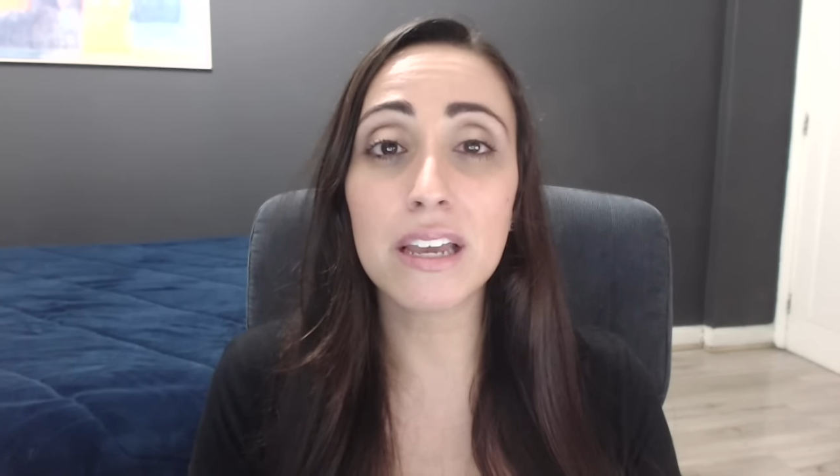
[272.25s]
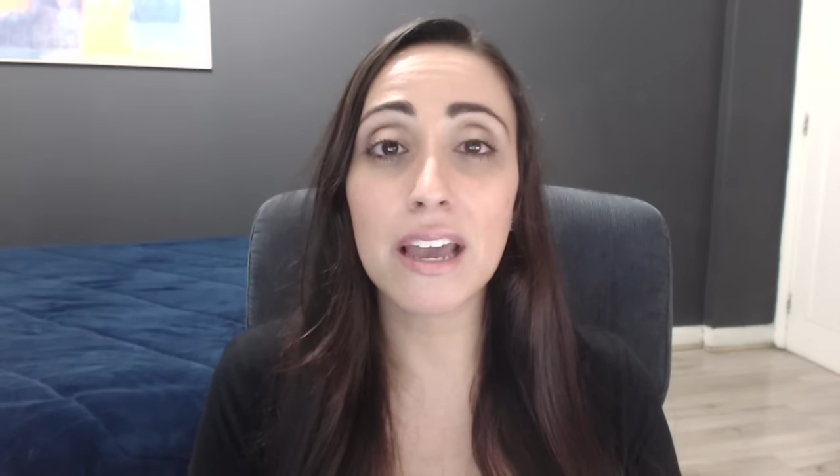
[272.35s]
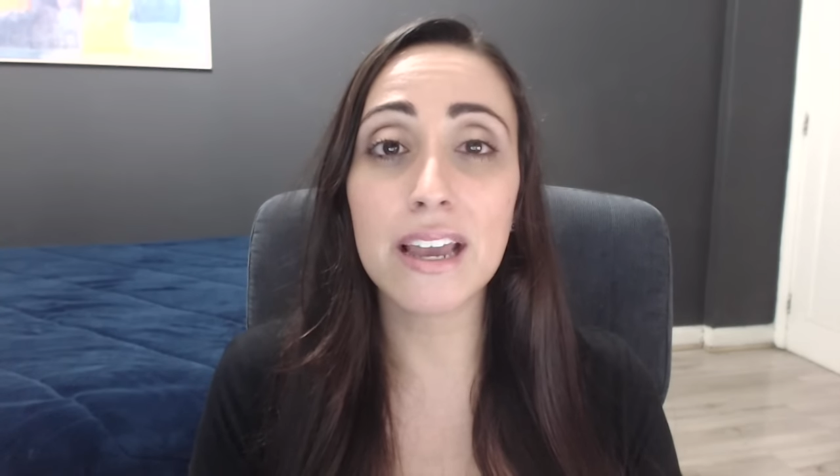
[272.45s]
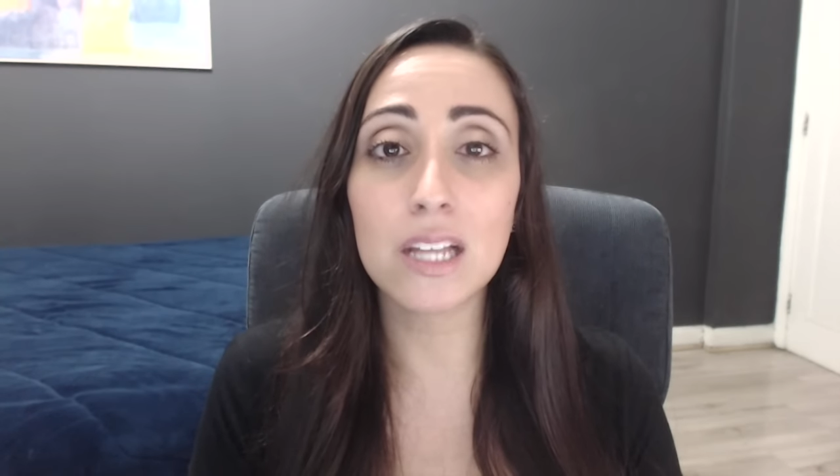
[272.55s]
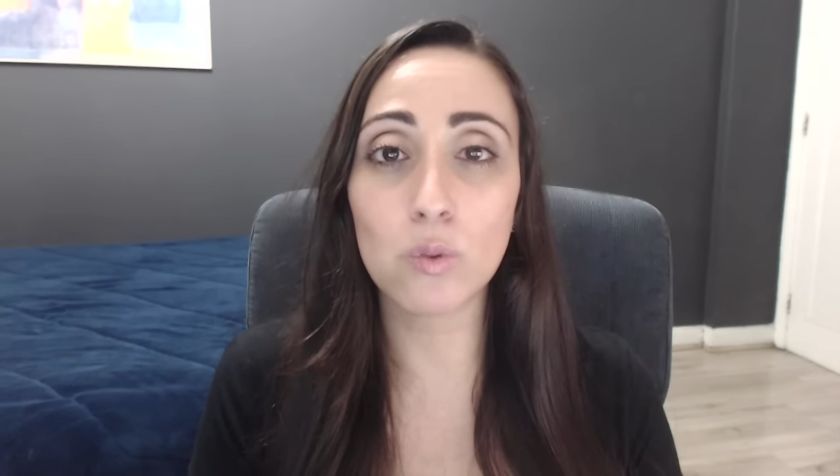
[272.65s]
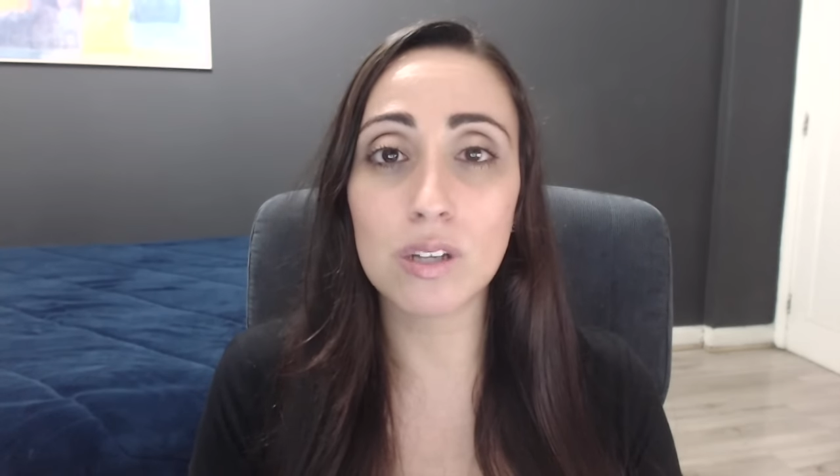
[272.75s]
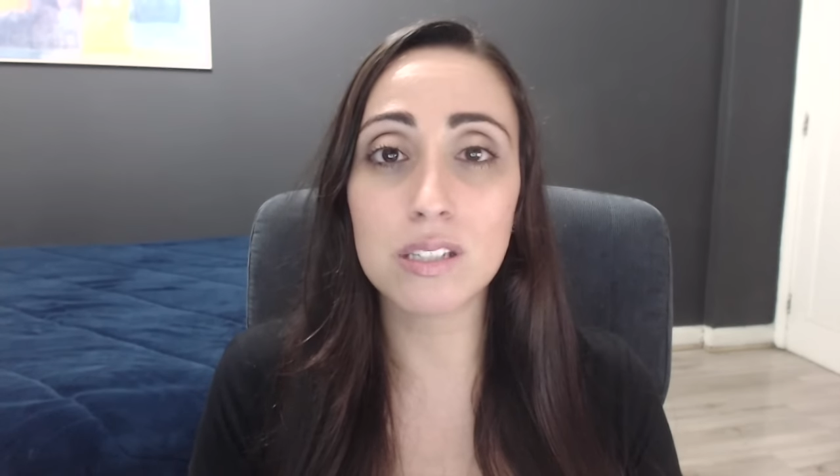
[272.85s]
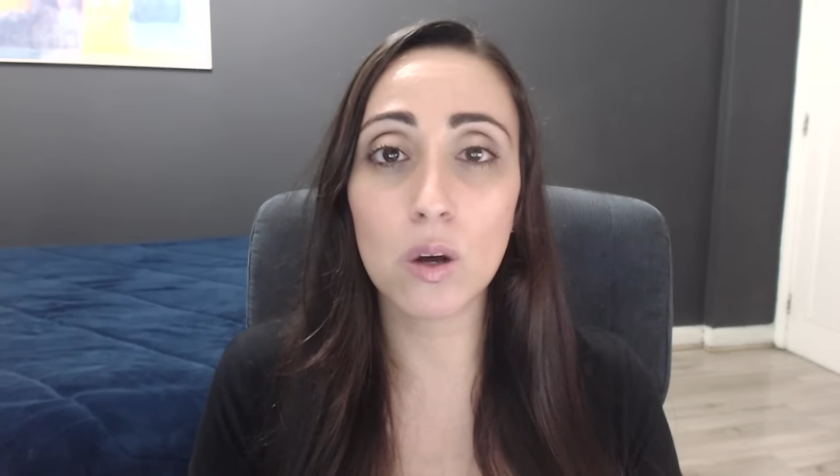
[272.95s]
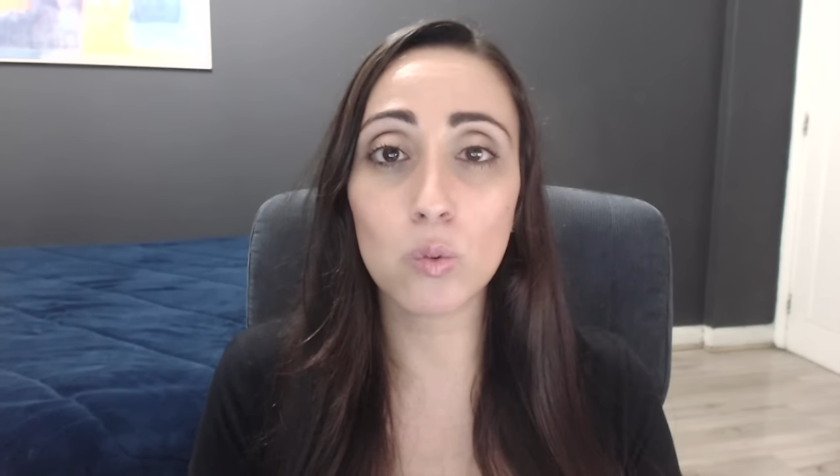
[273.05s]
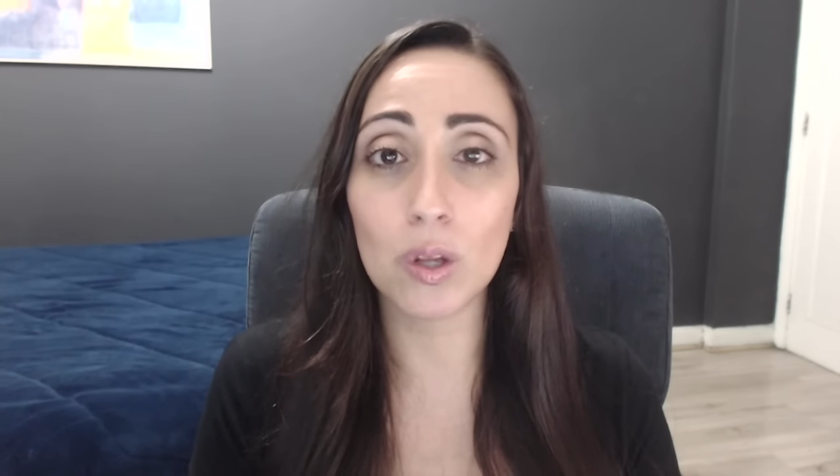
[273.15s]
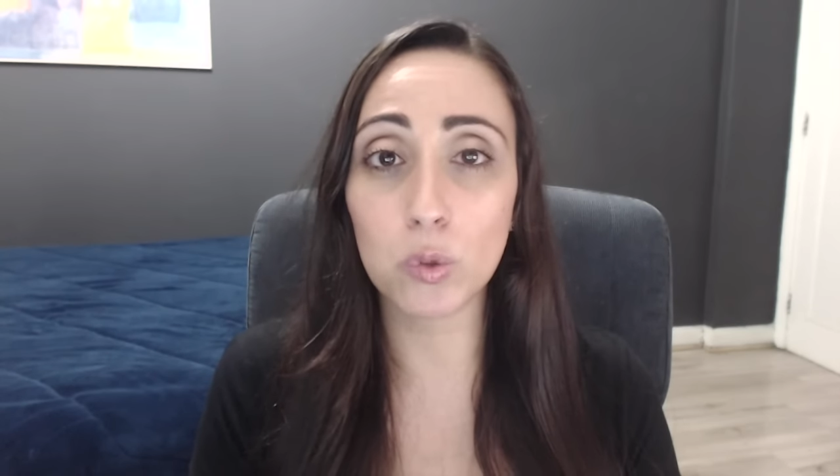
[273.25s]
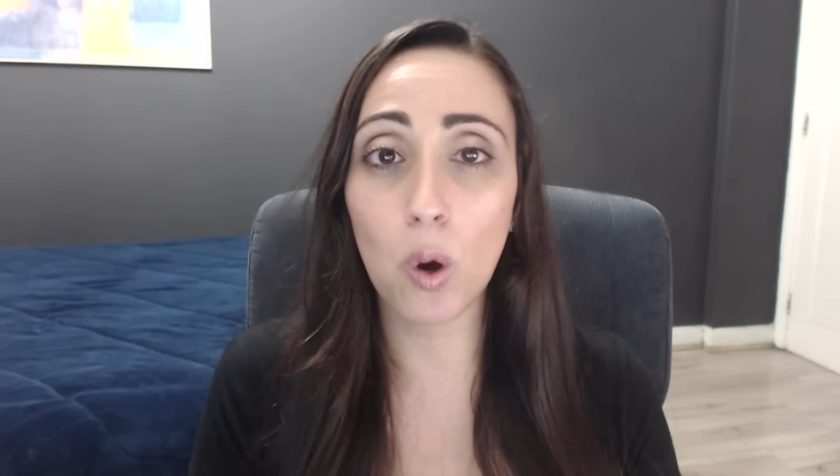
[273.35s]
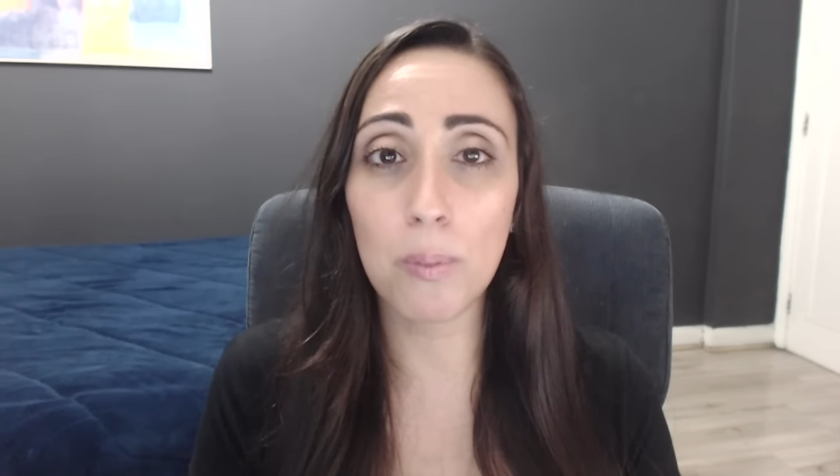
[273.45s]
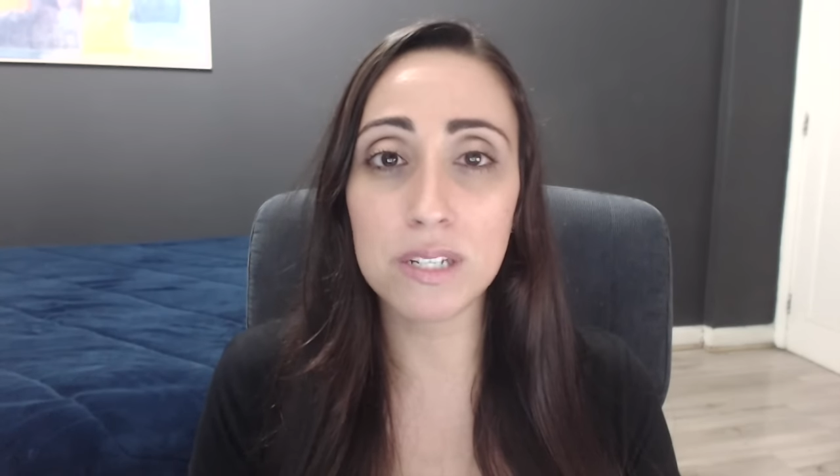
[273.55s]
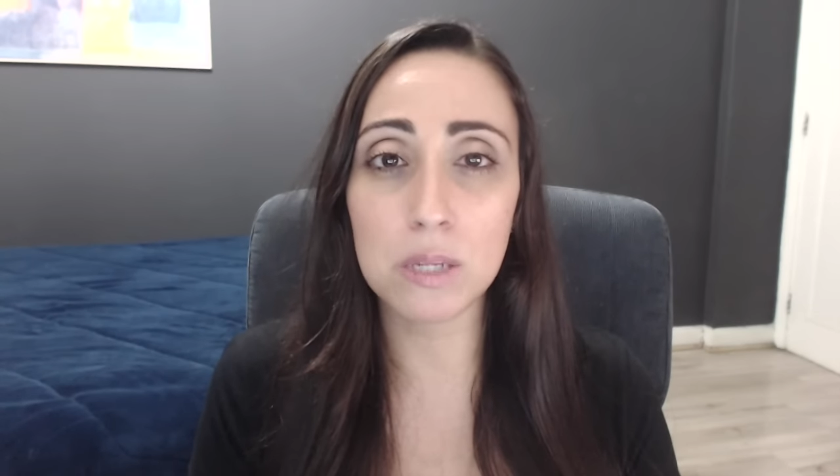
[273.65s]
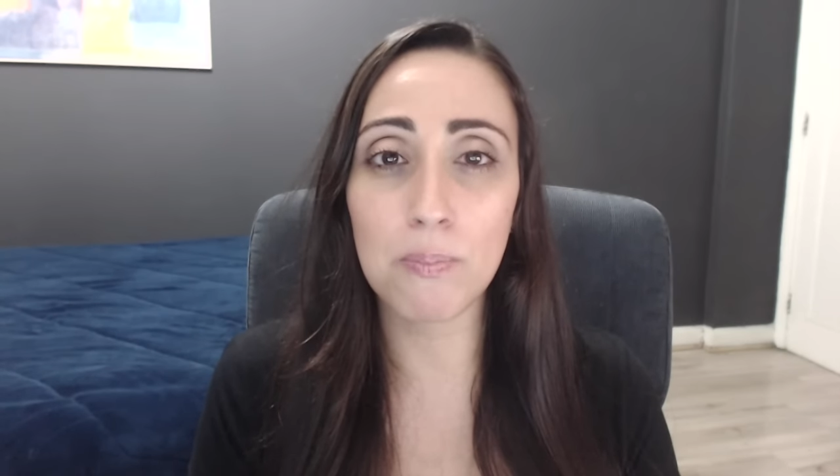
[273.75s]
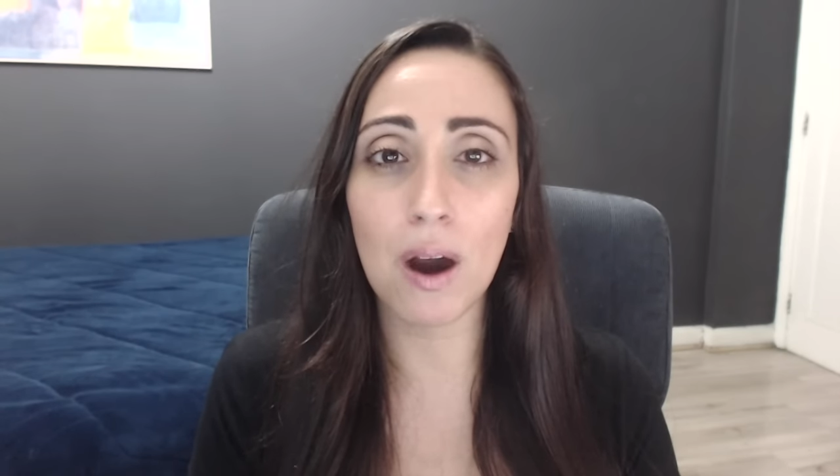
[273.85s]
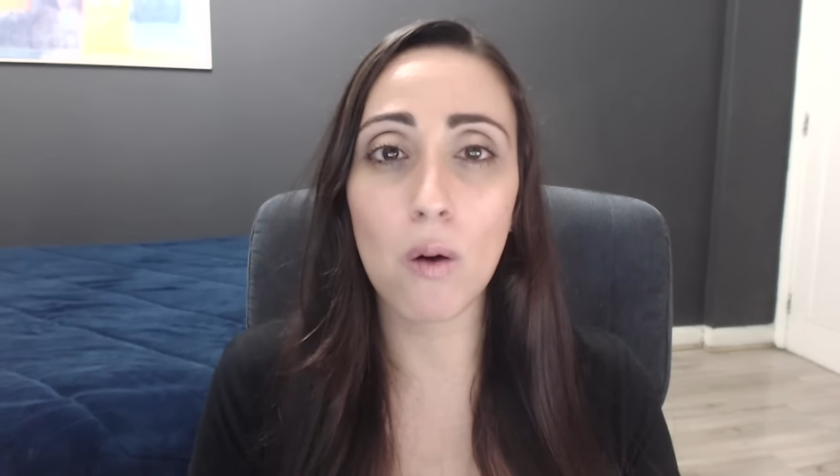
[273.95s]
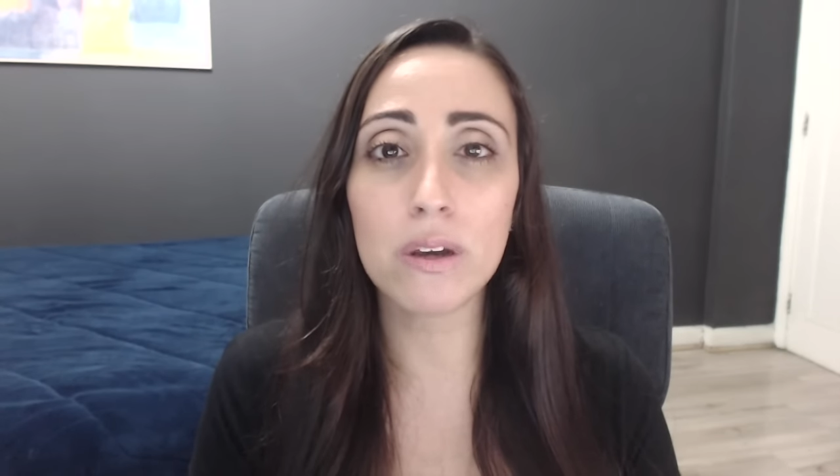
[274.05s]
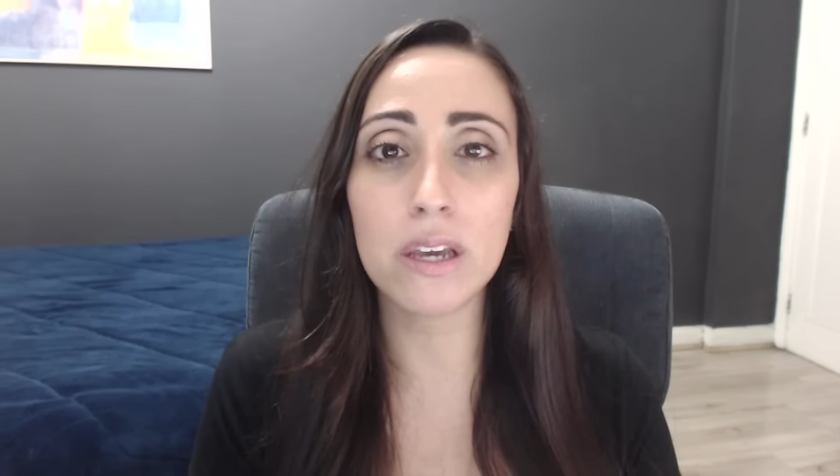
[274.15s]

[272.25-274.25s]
que aí é a atuação do ator principal,